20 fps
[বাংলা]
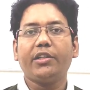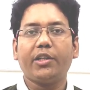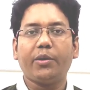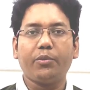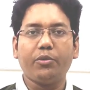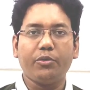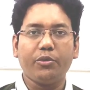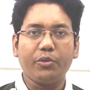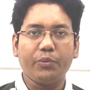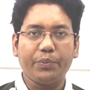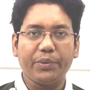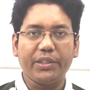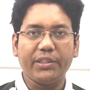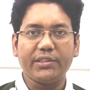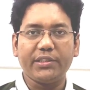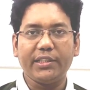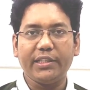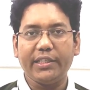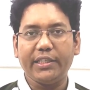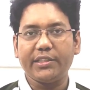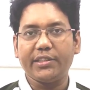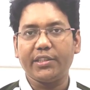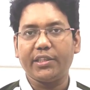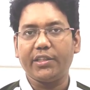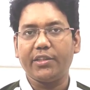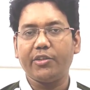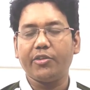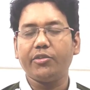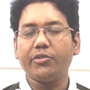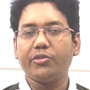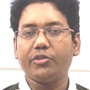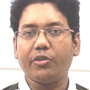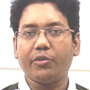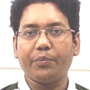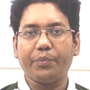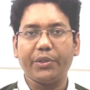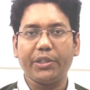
ডাব্লিউপিএসসি লেকচারেরও জব